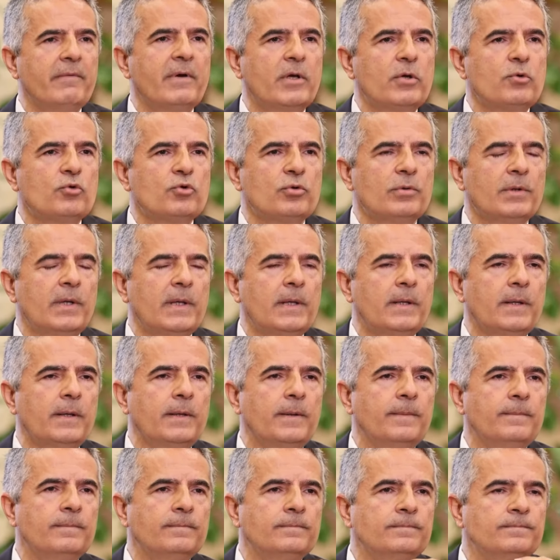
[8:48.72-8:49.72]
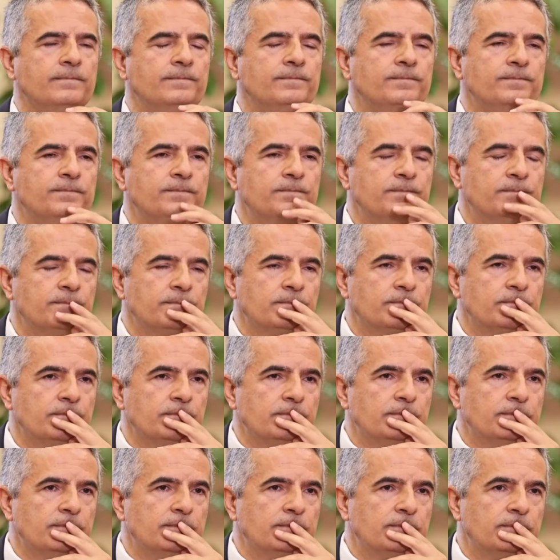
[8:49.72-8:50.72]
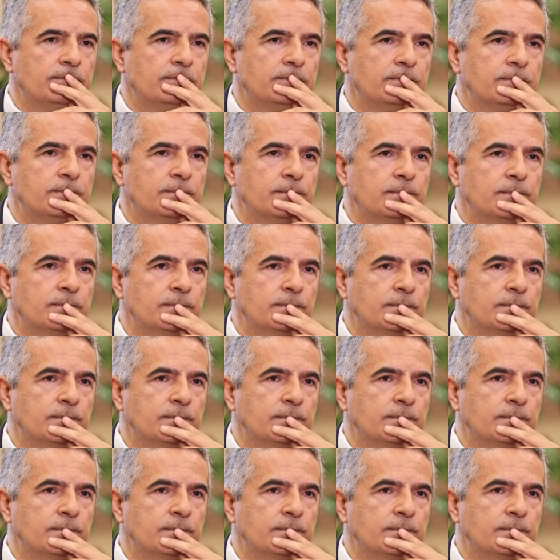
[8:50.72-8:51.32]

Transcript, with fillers: hava gücüyle ilgili. Ee, tabii